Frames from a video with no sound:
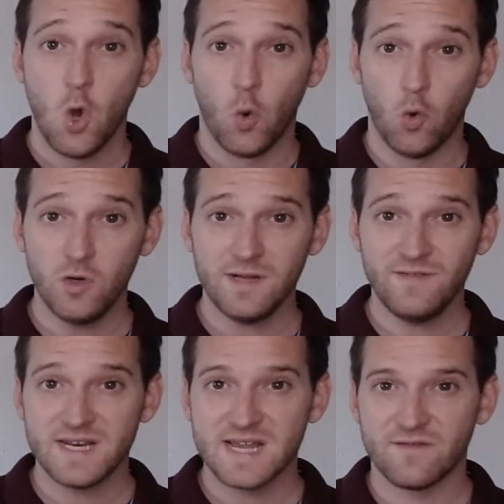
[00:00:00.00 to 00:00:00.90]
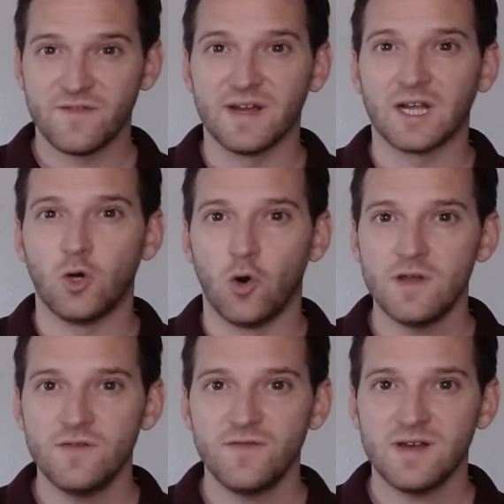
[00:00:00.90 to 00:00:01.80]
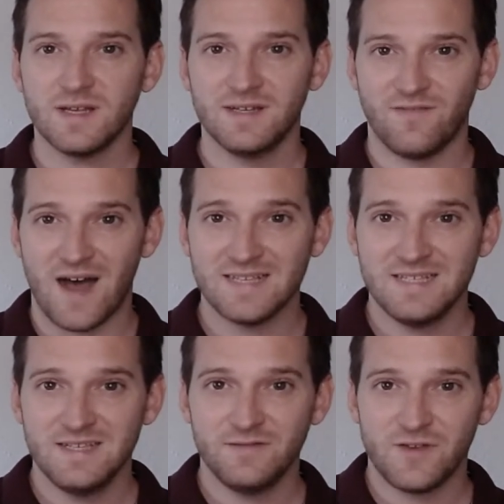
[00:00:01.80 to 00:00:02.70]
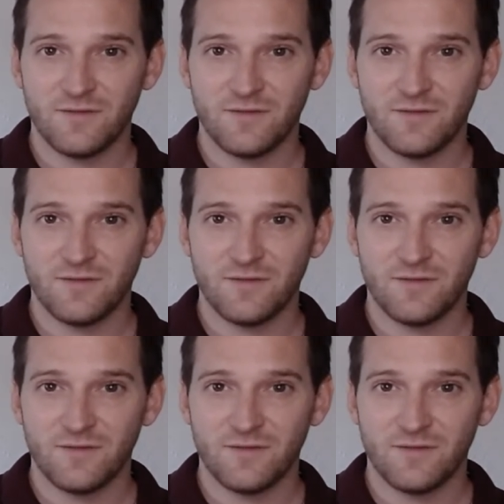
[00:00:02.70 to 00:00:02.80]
oder wenn der Verkäufer quasi ja,